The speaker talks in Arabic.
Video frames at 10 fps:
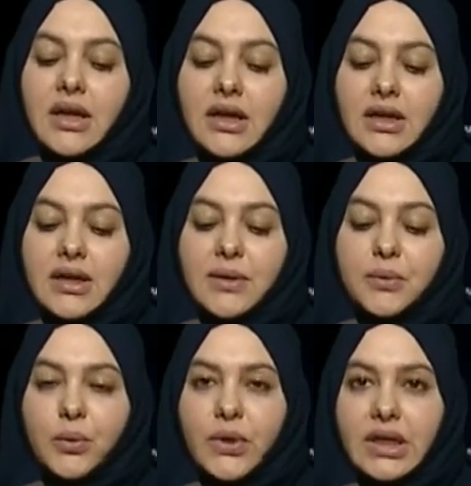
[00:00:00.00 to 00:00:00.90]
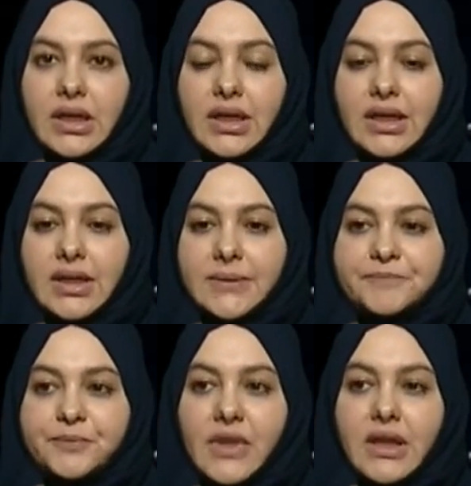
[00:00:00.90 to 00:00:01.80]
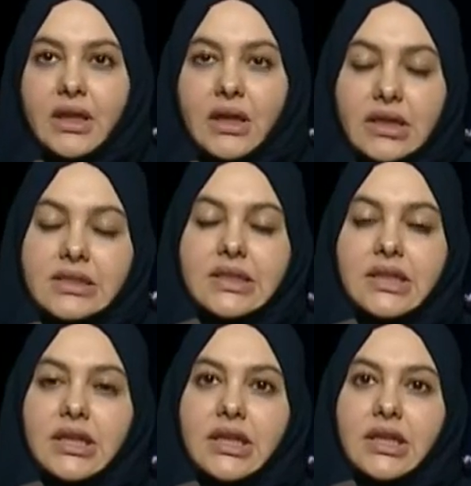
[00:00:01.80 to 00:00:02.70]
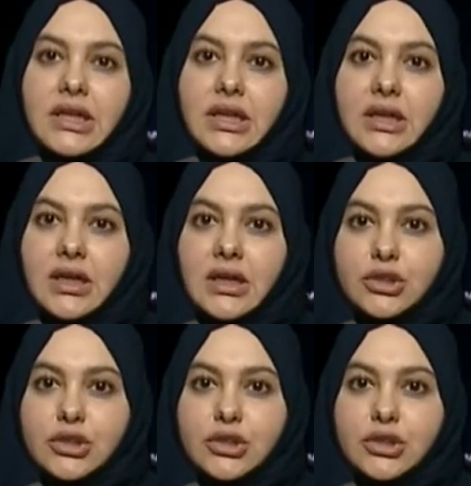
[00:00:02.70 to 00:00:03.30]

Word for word: آه، وقررت اني آه،